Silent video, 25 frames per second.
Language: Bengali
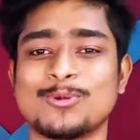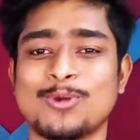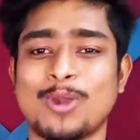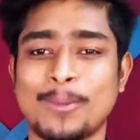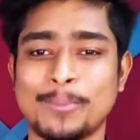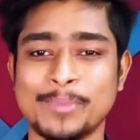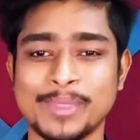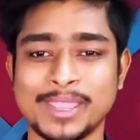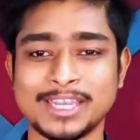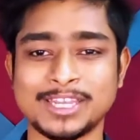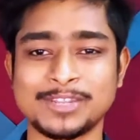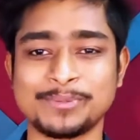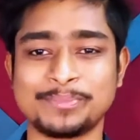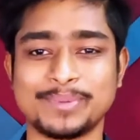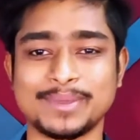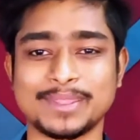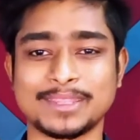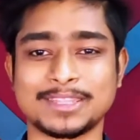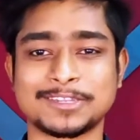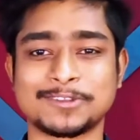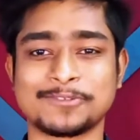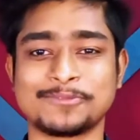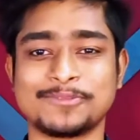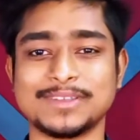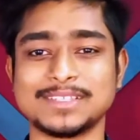কপি অ্যান্ড
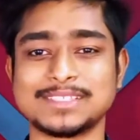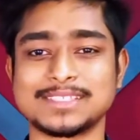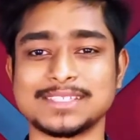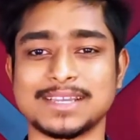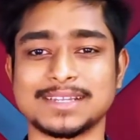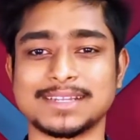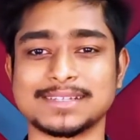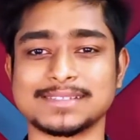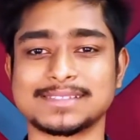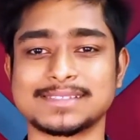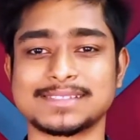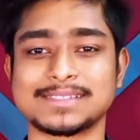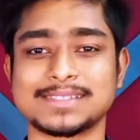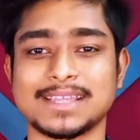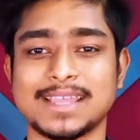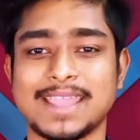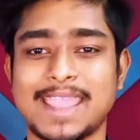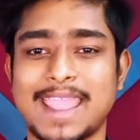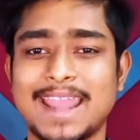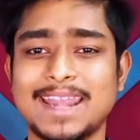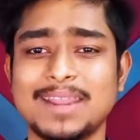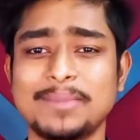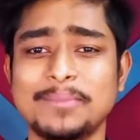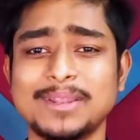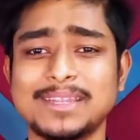পেস্ট ফিচার্স
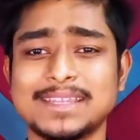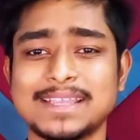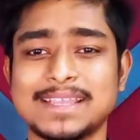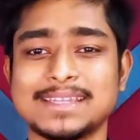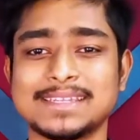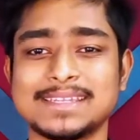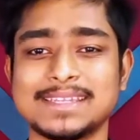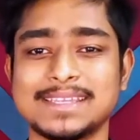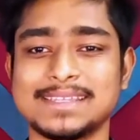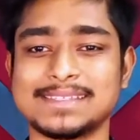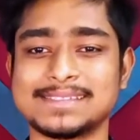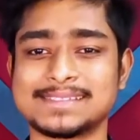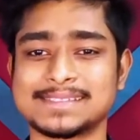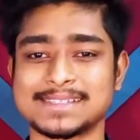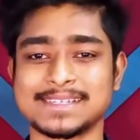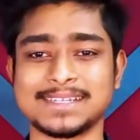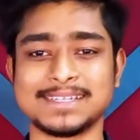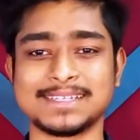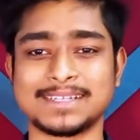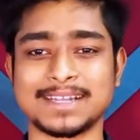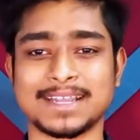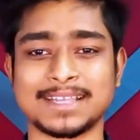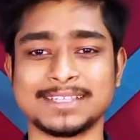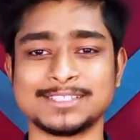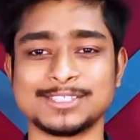অ্যানিমেটেড
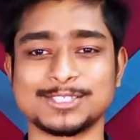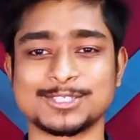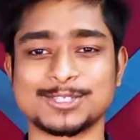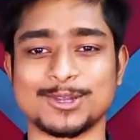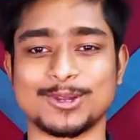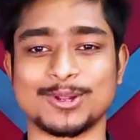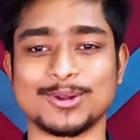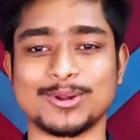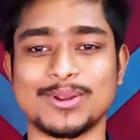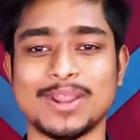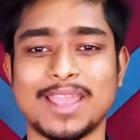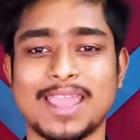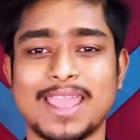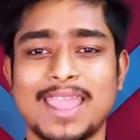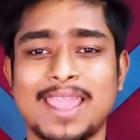স্ক্রিন ট্রানজিশন